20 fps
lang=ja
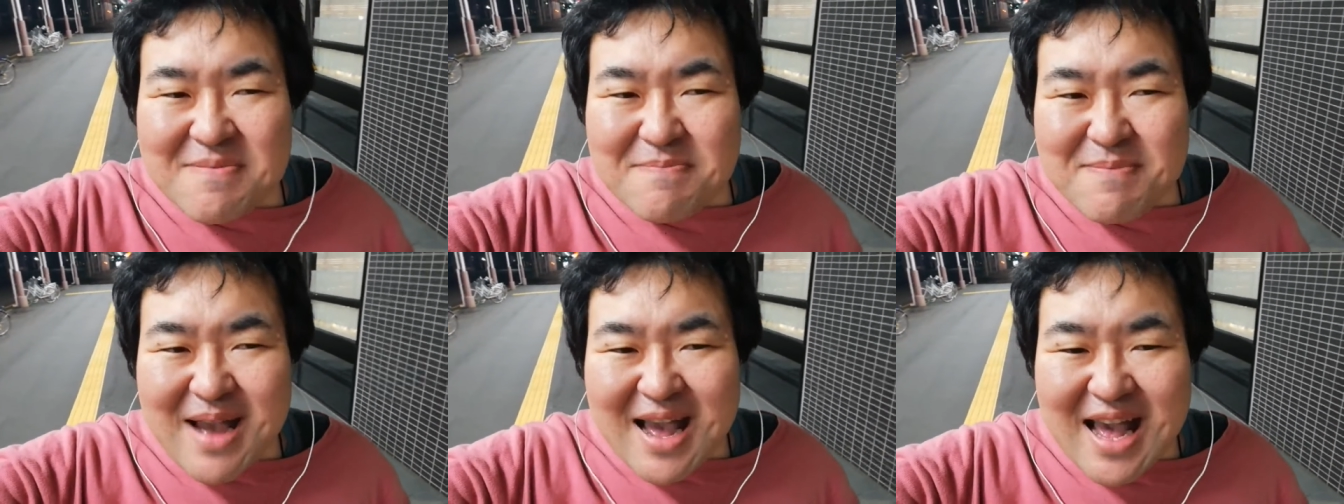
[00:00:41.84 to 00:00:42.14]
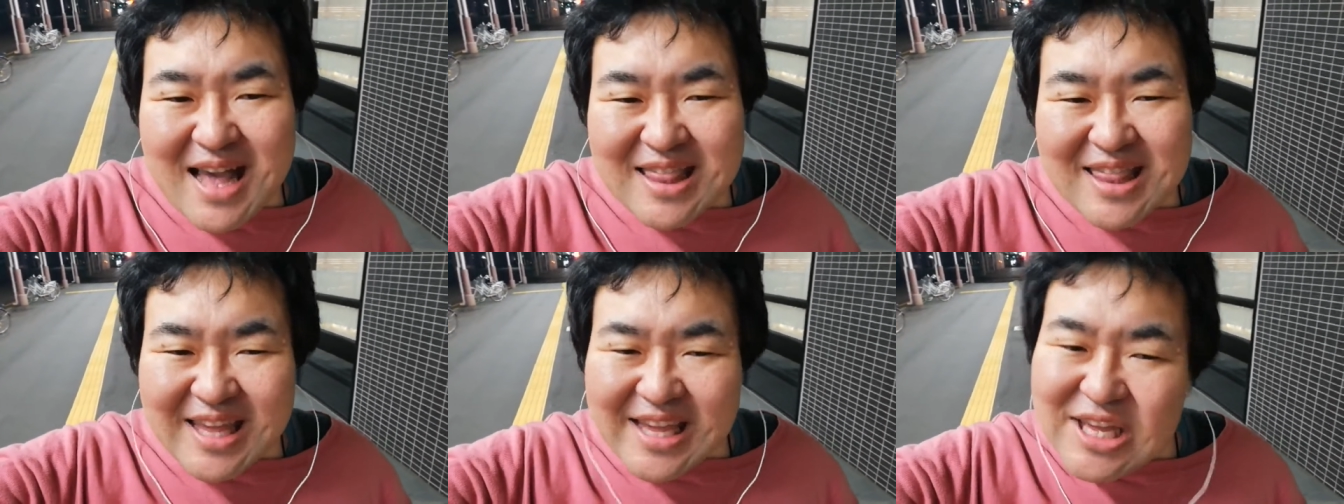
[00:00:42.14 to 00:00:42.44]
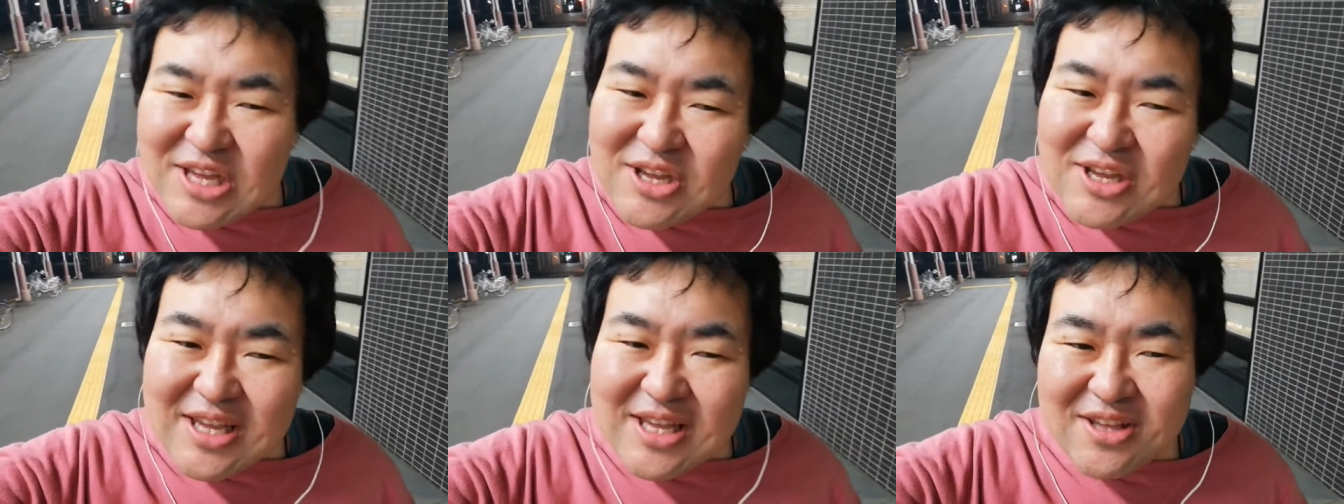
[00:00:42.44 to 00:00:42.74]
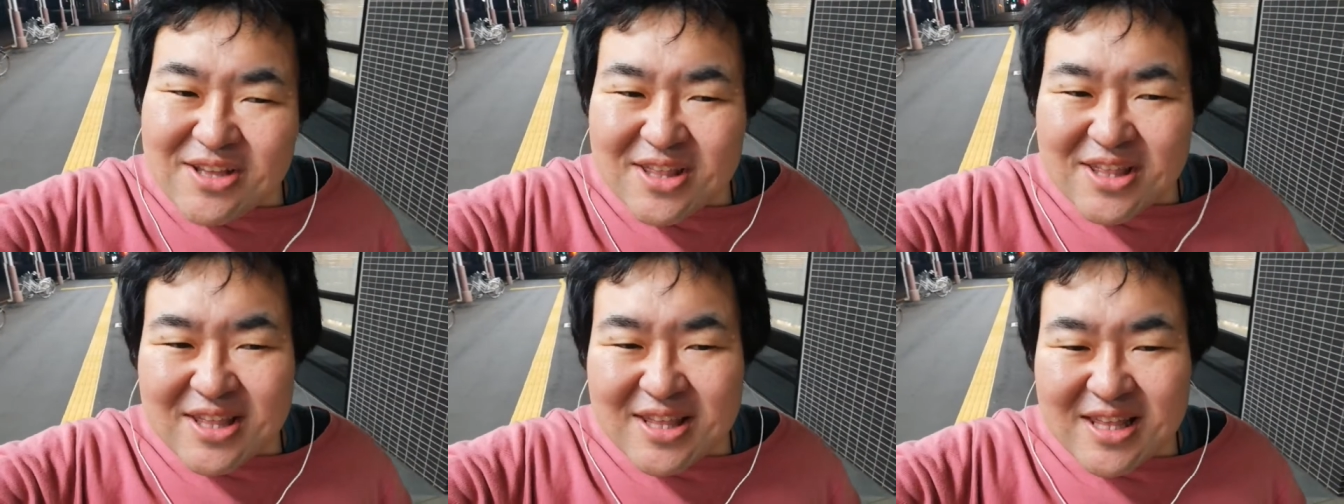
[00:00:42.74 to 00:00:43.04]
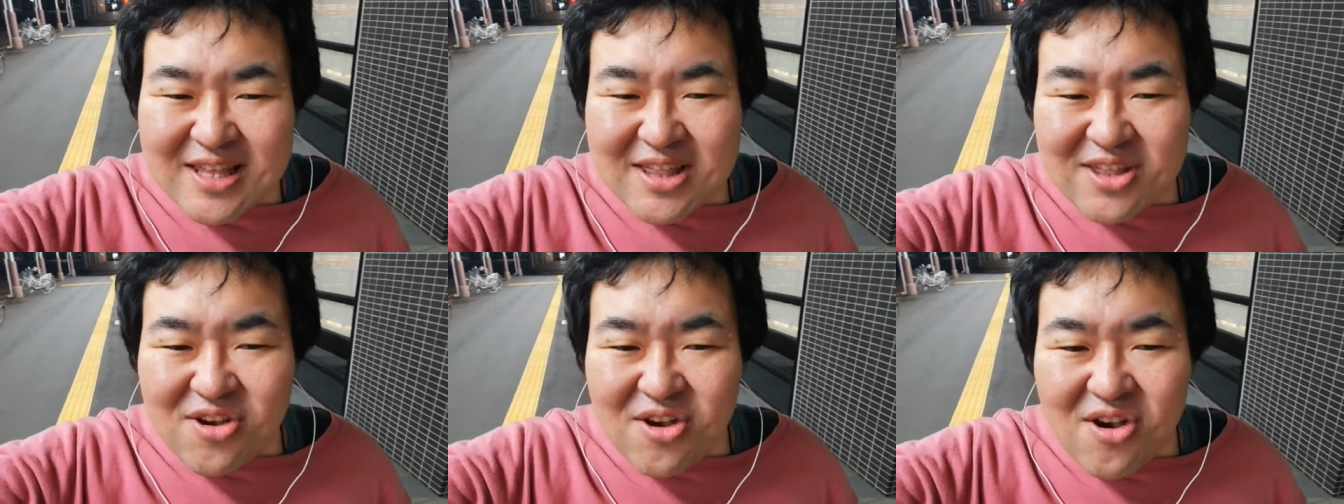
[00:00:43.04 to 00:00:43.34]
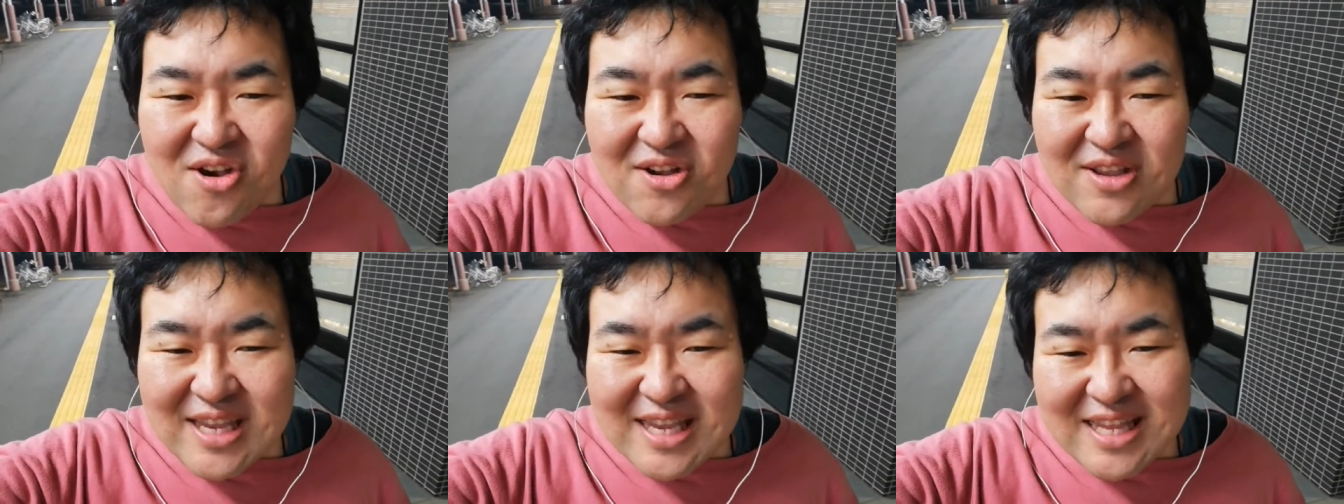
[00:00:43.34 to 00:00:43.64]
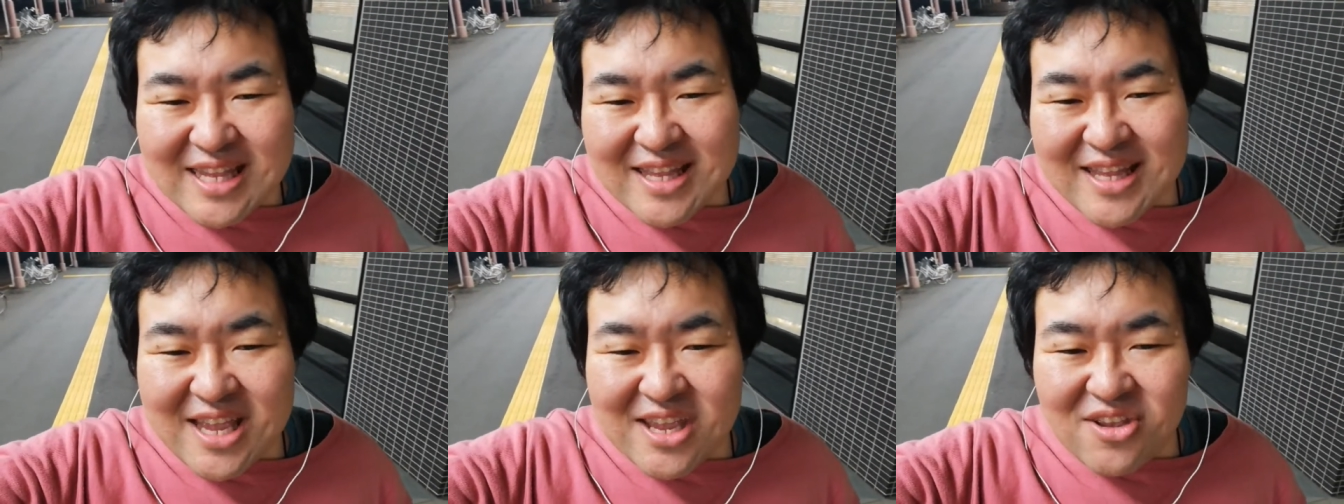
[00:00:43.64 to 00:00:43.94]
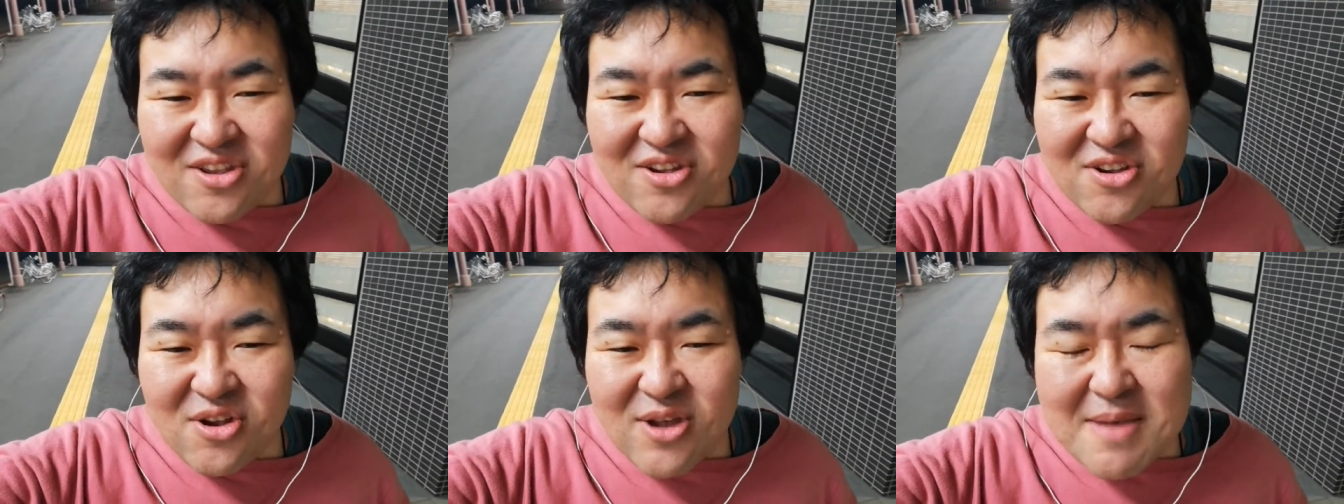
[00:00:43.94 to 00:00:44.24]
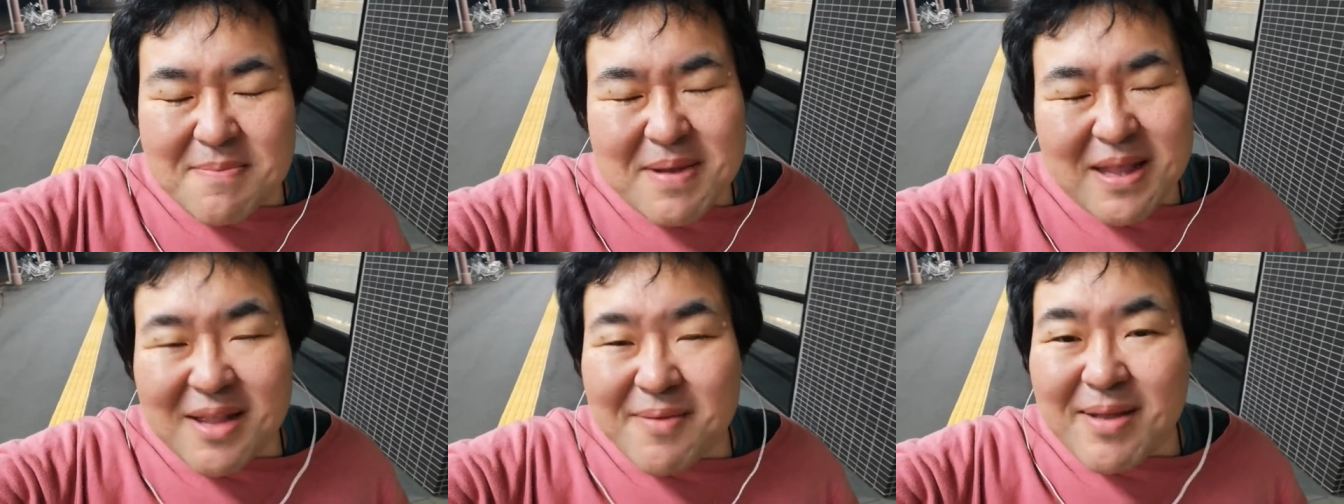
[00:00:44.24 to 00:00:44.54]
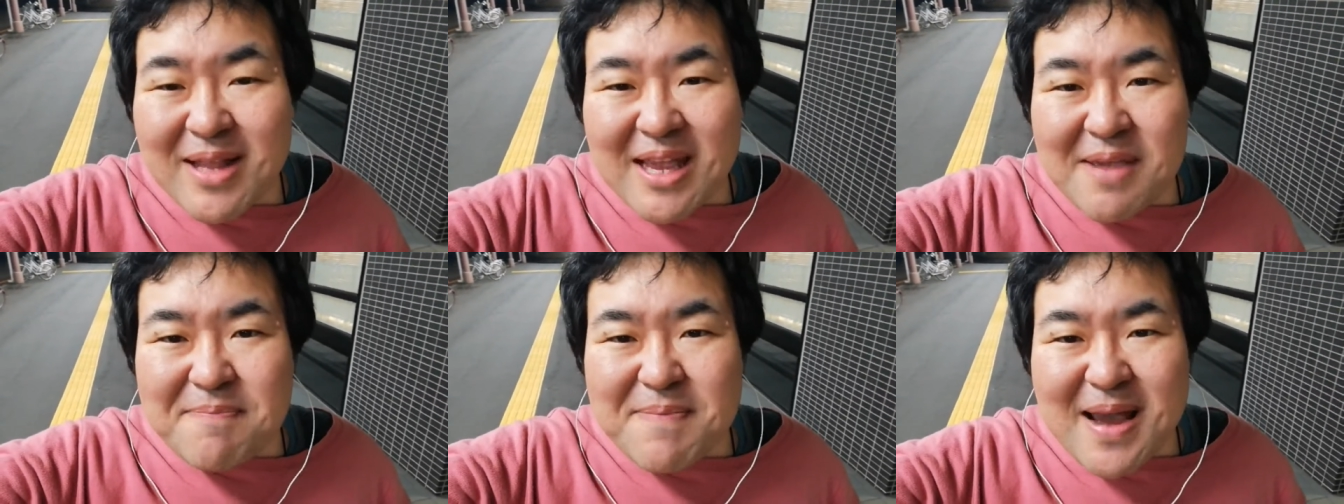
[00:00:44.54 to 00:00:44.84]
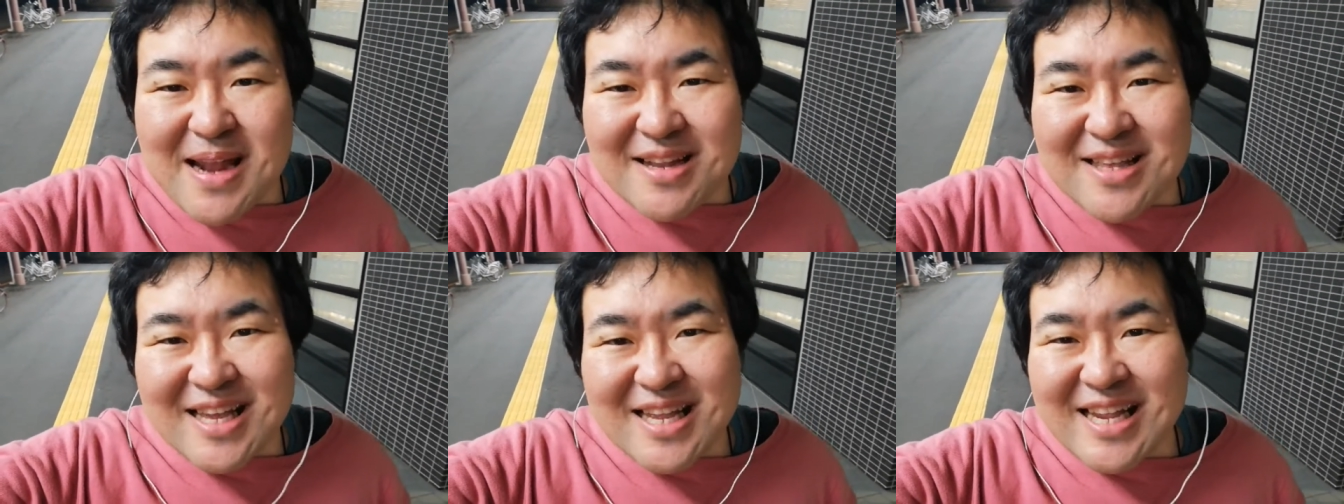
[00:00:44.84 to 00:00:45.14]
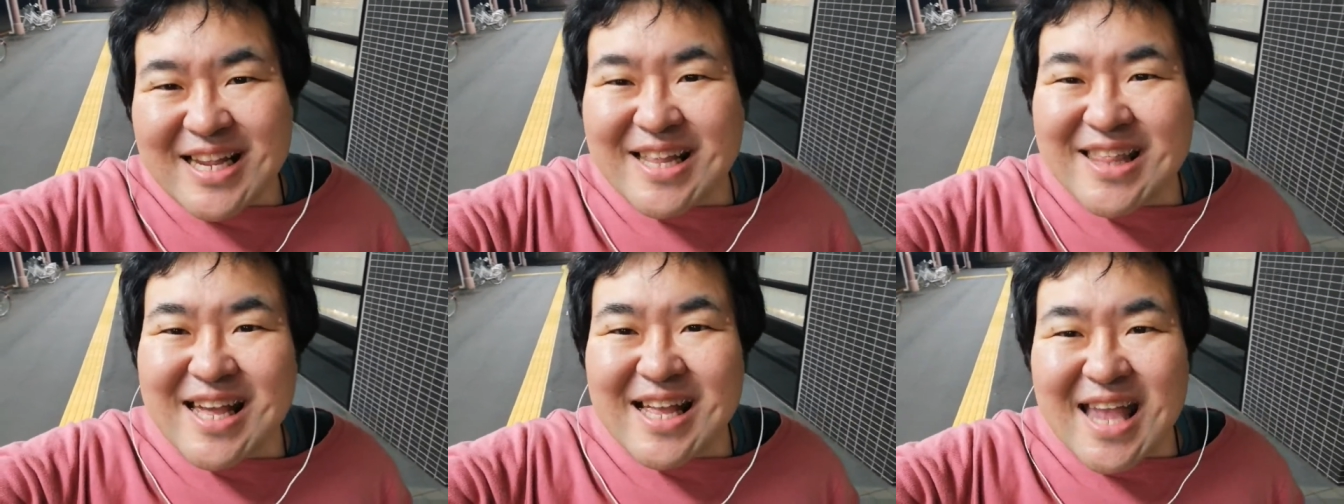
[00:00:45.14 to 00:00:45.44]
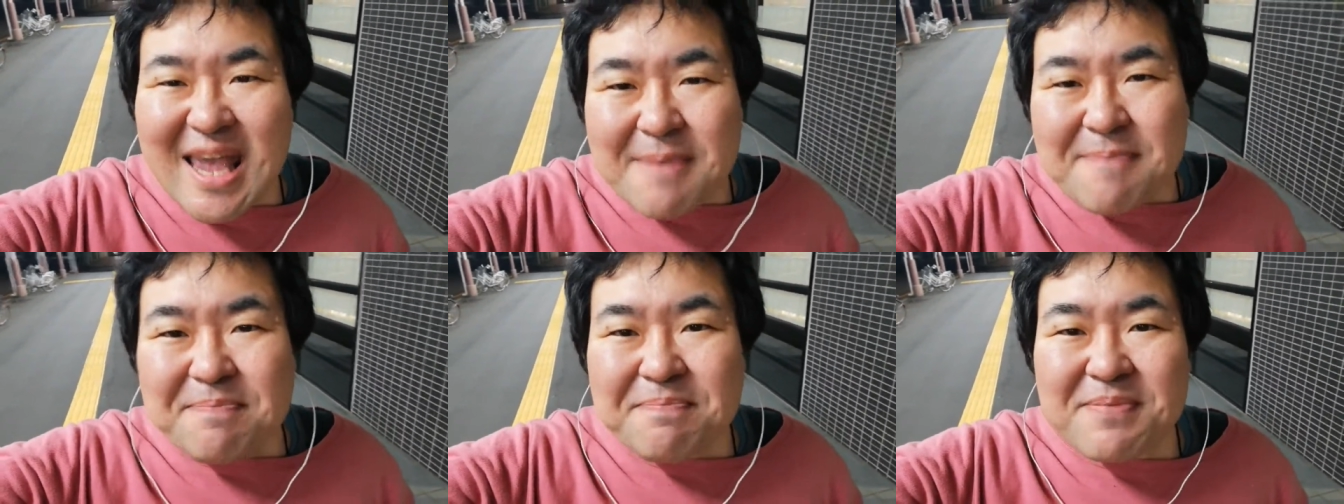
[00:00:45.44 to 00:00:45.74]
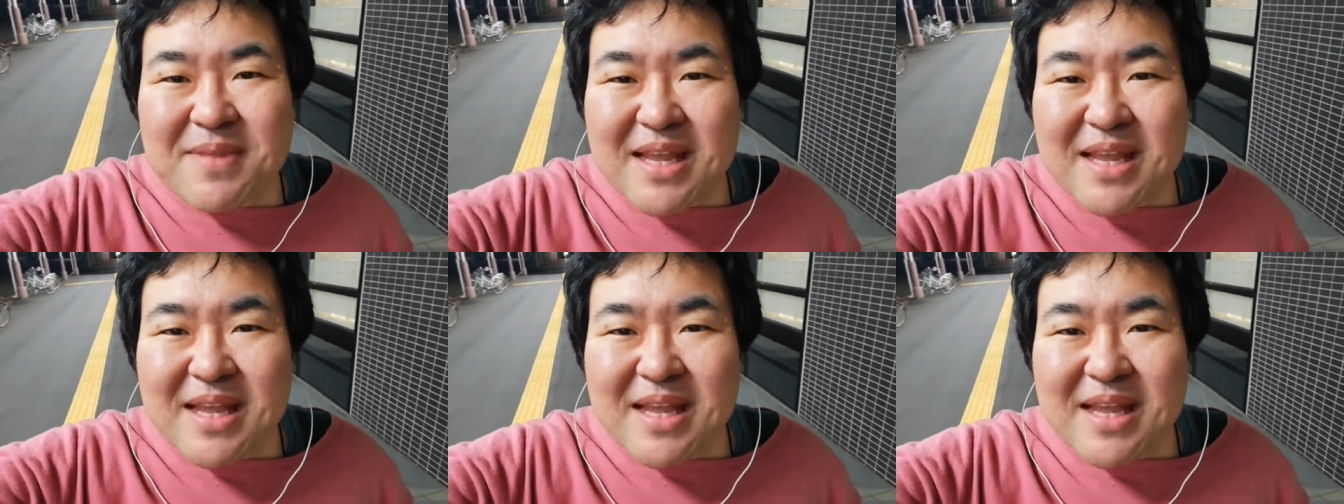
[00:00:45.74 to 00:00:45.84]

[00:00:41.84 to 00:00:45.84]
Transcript: まあぜひ市長にっていう声まだまだいっぱいあるんじゃないですかね。